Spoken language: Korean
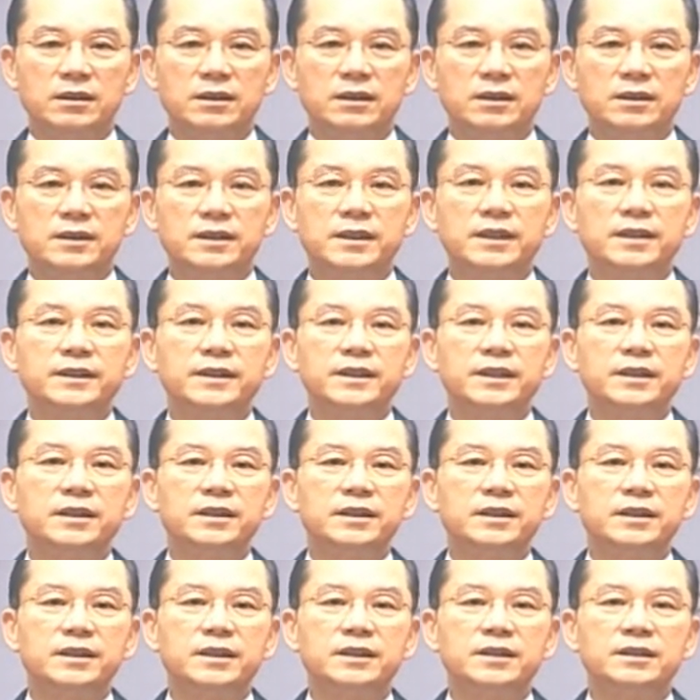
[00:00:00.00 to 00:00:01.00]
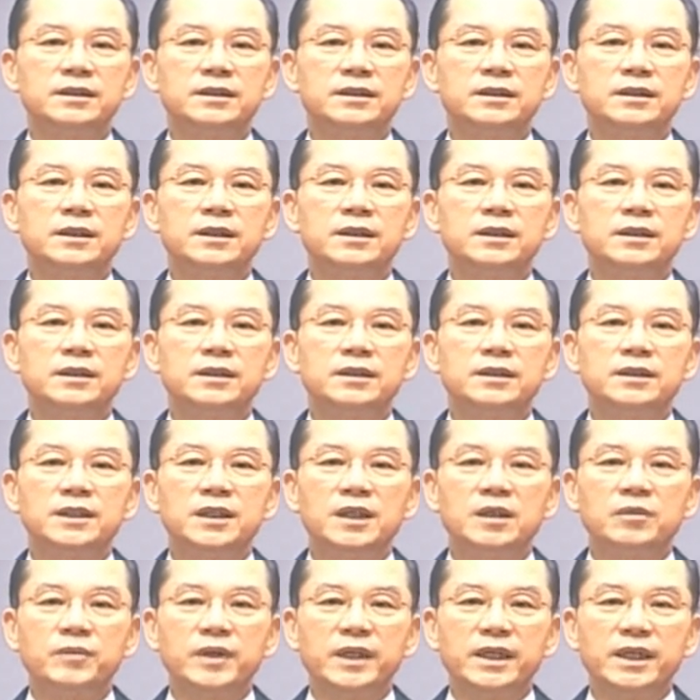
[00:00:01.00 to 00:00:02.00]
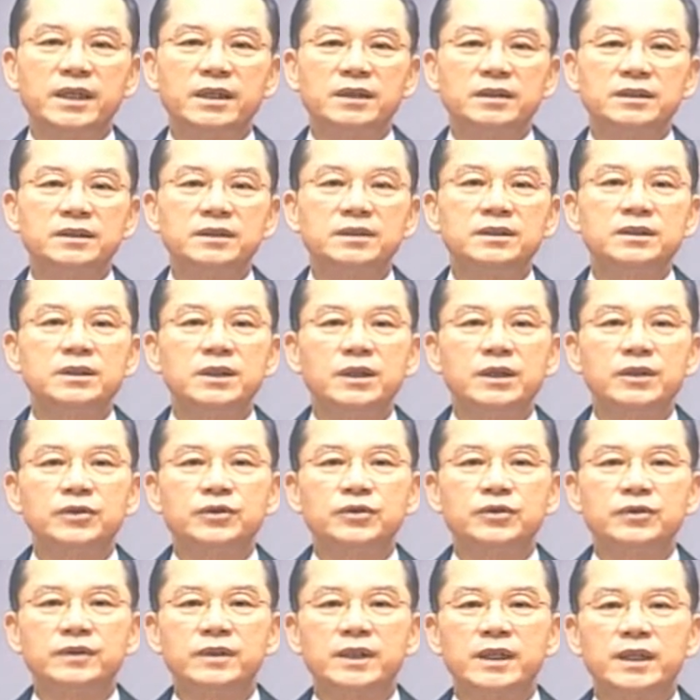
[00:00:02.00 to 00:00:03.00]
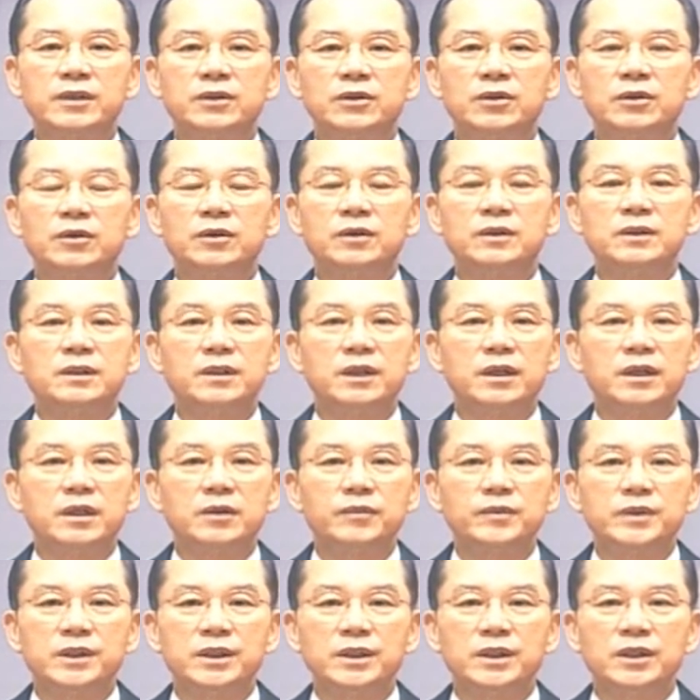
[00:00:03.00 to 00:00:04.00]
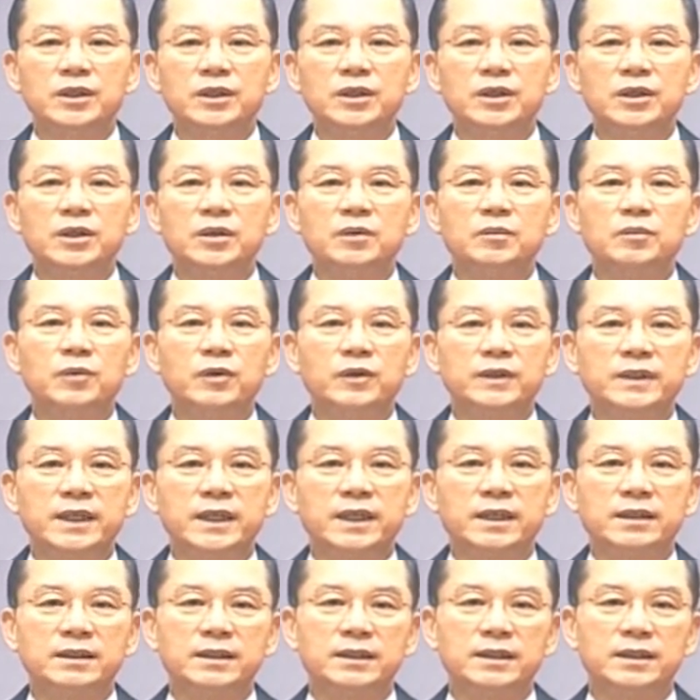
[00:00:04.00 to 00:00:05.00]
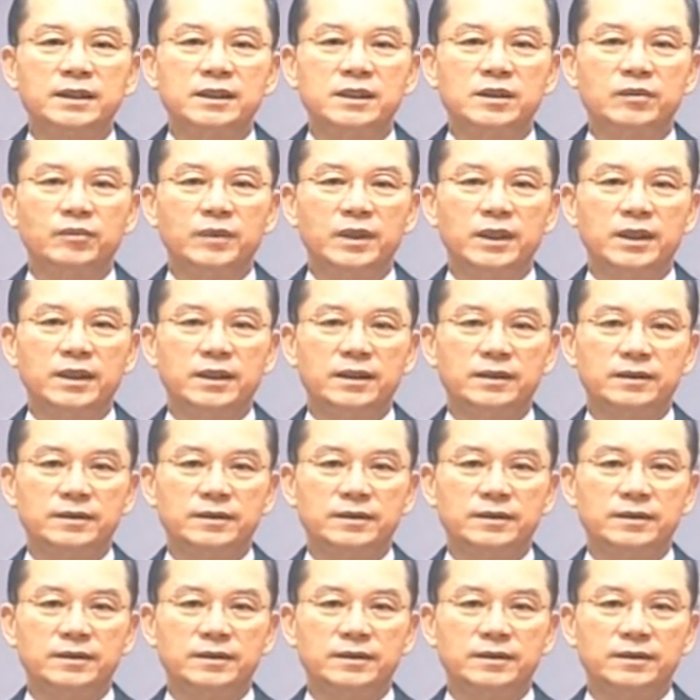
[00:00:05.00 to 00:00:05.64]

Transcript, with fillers: 실제 의인은 1명이란그 적은 숫자에도 턱없이 모자랐던 것입니다.